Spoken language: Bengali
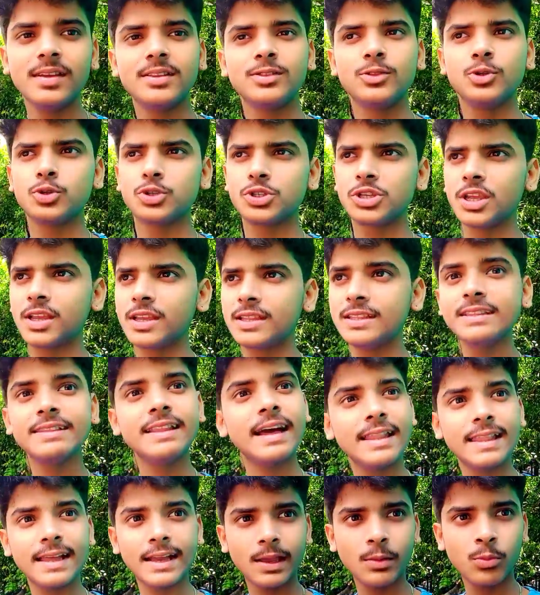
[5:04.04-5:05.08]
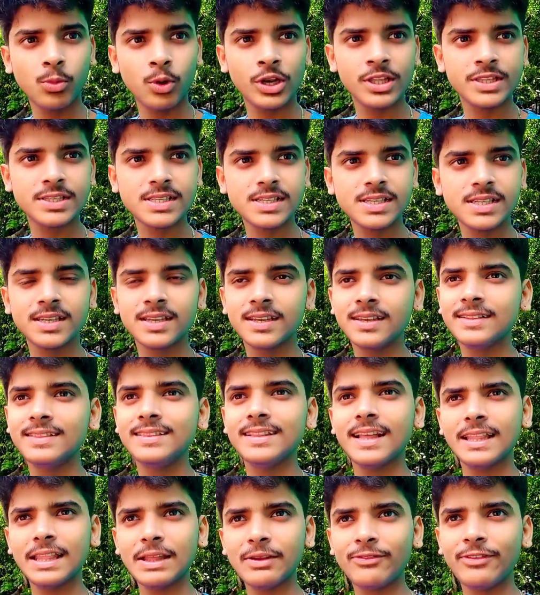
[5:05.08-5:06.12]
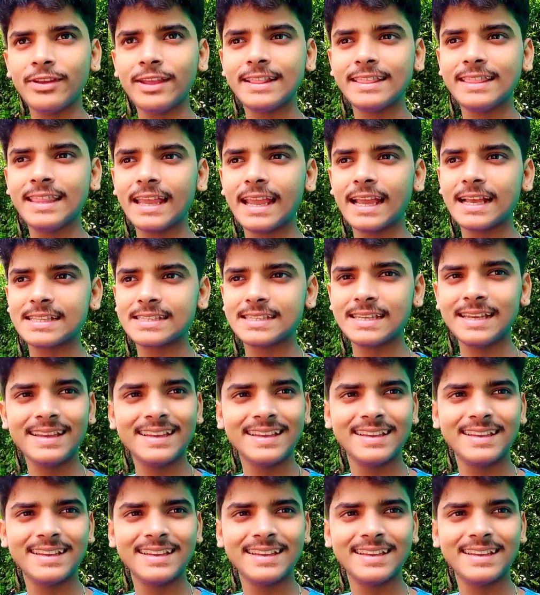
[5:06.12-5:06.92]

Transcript: তো সেক্ষেত্রে দাদাকে বলেছি দাদা ফেলতে গেছে